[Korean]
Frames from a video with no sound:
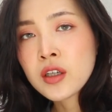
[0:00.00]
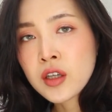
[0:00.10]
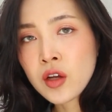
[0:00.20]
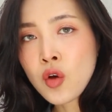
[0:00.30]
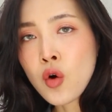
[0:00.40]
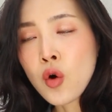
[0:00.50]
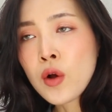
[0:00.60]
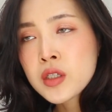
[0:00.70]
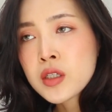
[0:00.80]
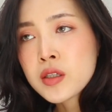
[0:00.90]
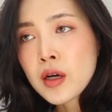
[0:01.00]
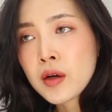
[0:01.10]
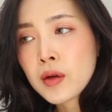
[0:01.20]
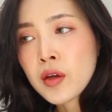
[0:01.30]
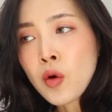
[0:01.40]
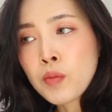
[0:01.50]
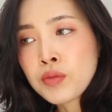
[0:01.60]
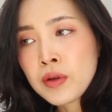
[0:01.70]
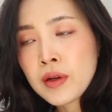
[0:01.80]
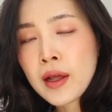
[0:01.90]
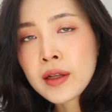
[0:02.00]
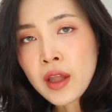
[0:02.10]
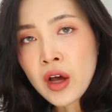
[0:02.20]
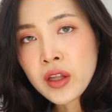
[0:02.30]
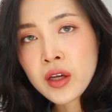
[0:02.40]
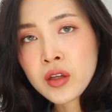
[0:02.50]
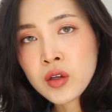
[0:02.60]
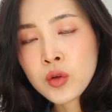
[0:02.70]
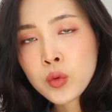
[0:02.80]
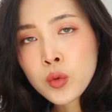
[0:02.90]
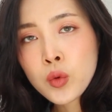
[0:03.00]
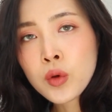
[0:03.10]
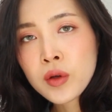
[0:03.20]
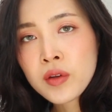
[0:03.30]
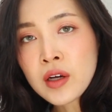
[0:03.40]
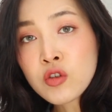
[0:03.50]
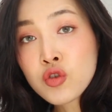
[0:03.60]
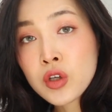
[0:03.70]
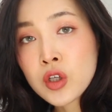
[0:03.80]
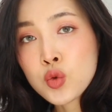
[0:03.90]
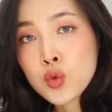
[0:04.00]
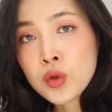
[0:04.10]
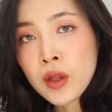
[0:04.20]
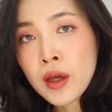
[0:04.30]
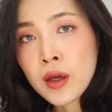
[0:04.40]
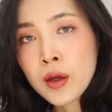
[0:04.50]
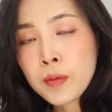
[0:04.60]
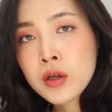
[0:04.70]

그래서 진짜 이런 블랙 단화는 꼭 사두는 게 좋은데